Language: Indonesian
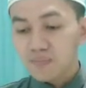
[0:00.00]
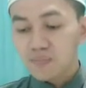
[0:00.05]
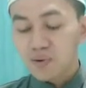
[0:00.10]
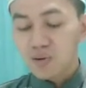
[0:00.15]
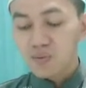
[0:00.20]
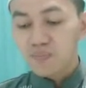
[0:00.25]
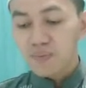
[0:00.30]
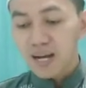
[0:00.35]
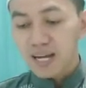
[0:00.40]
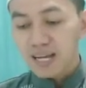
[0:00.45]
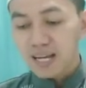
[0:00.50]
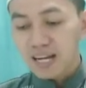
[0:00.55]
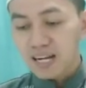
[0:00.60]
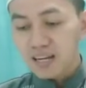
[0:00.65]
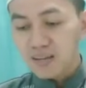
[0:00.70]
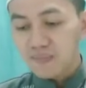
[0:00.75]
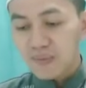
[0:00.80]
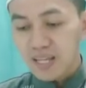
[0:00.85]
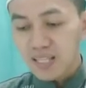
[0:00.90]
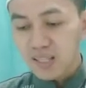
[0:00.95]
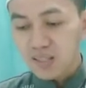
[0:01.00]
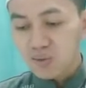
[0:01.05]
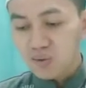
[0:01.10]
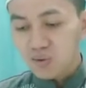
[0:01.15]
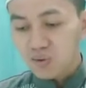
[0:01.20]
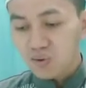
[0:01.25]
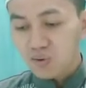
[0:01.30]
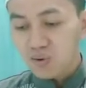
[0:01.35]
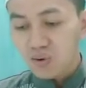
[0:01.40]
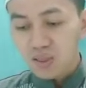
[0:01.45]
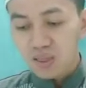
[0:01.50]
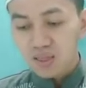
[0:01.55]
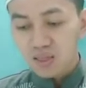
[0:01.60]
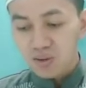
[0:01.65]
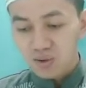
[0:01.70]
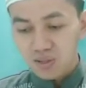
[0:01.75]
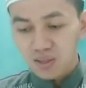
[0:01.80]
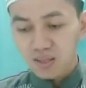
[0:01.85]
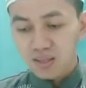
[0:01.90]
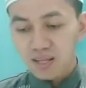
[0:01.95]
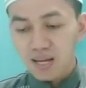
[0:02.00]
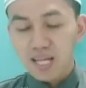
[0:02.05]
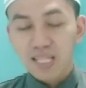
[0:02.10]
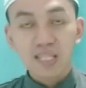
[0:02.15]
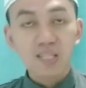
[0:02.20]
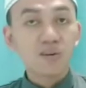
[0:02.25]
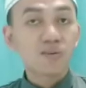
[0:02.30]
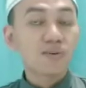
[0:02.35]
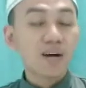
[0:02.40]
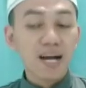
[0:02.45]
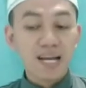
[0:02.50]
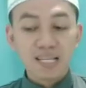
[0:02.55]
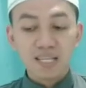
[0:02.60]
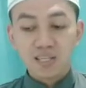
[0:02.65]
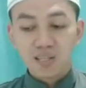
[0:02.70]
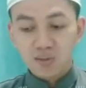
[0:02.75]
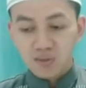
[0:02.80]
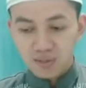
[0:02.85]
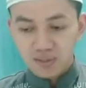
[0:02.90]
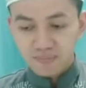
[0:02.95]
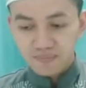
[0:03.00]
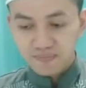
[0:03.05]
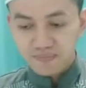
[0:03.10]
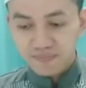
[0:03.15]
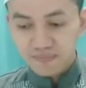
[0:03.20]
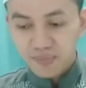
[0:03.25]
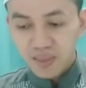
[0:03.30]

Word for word: berupa kalimat kulun atau ayun